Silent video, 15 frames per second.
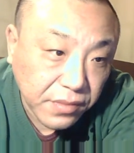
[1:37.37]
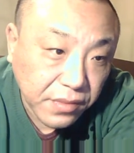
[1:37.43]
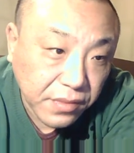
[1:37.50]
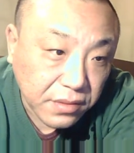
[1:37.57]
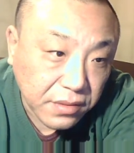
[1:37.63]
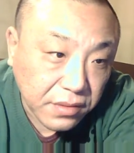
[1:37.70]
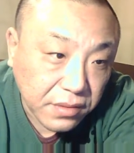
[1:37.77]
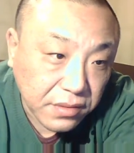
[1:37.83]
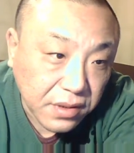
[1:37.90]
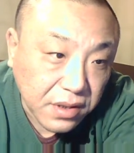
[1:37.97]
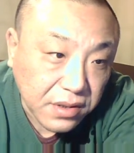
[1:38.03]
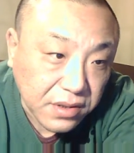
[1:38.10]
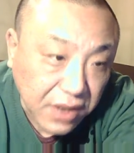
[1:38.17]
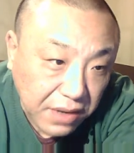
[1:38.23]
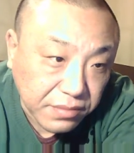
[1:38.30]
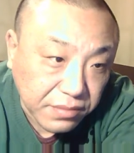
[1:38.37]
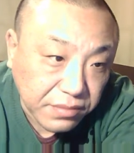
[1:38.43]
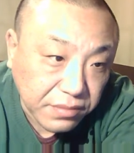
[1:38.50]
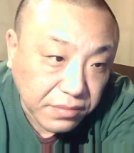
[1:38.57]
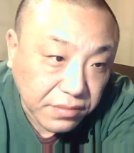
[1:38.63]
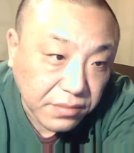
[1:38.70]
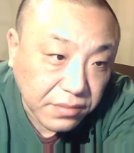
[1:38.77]
第三，
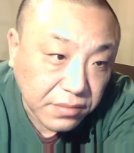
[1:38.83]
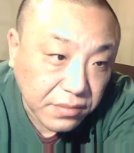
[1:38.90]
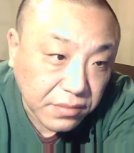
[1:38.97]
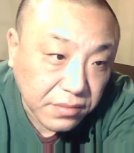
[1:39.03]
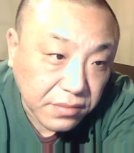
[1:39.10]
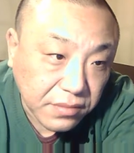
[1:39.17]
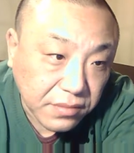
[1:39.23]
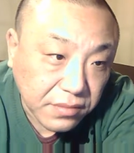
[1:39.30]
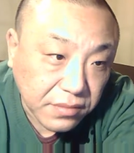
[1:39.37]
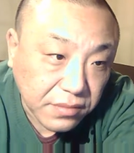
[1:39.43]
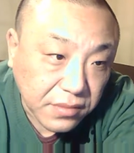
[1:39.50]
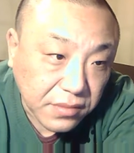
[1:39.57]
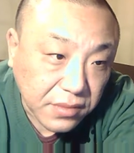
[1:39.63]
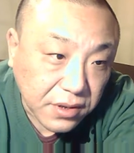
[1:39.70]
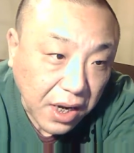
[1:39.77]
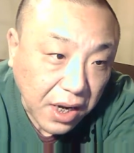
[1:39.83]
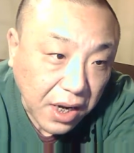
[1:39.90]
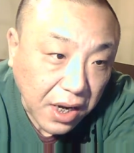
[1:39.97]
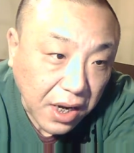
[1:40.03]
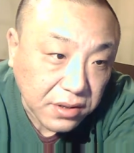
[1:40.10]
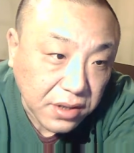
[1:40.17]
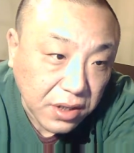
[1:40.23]
你们抢劫
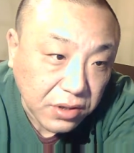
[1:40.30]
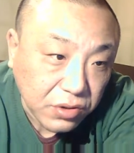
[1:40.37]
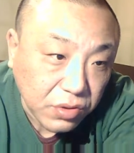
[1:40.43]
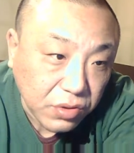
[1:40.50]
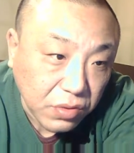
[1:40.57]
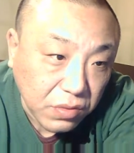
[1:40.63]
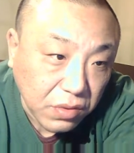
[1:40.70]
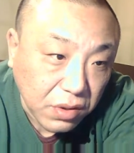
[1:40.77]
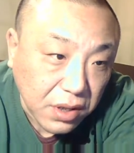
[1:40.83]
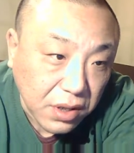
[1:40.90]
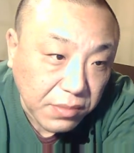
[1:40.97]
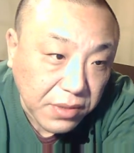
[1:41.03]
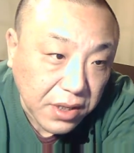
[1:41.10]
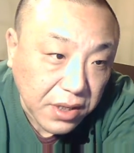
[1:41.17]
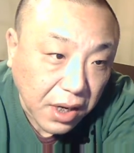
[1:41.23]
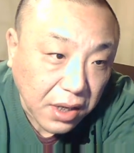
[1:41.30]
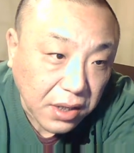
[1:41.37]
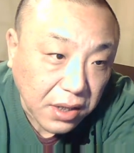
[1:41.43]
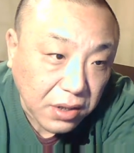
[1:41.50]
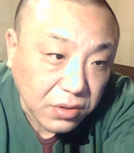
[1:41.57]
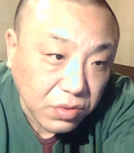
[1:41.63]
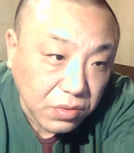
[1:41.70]
中国人民银行和中国
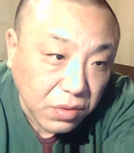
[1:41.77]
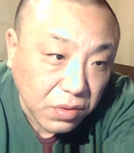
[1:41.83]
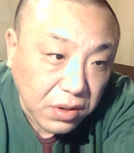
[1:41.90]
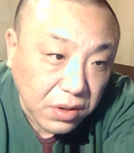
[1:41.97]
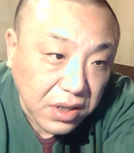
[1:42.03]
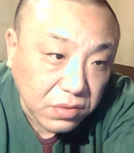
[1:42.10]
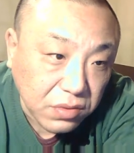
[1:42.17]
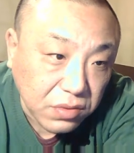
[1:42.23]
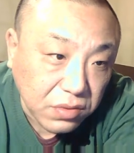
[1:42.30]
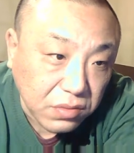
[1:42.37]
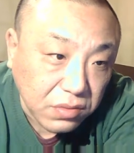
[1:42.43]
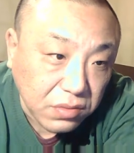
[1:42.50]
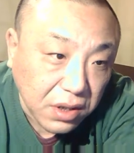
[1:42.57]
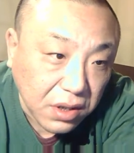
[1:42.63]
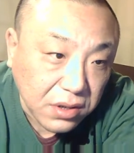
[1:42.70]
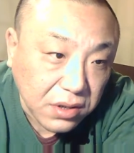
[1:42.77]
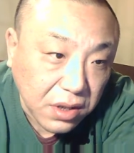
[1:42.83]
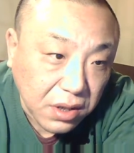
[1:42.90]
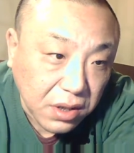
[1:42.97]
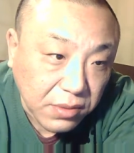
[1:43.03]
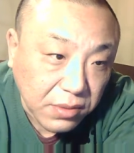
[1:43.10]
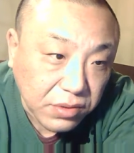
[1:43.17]
银行数额特别巨大，
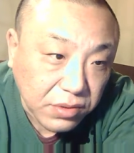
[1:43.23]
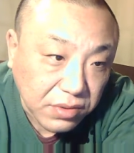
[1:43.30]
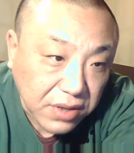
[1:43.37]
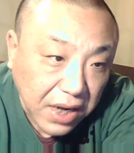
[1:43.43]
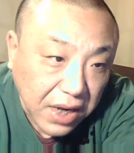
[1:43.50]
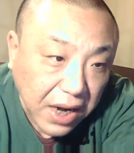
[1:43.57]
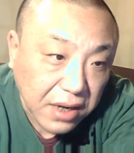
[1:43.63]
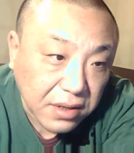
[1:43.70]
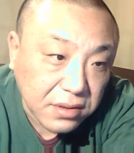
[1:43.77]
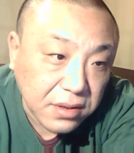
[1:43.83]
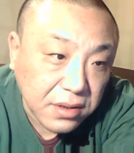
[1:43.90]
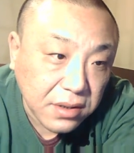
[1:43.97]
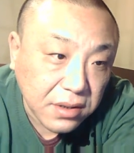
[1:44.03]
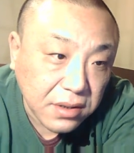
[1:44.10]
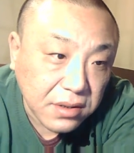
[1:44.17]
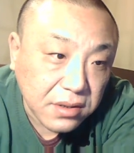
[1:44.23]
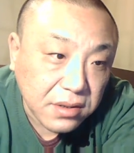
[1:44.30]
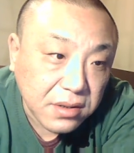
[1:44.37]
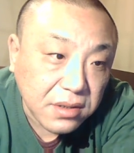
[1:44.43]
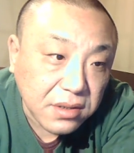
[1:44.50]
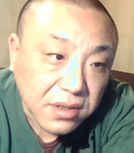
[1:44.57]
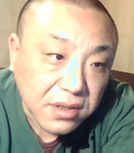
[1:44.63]
是死刑。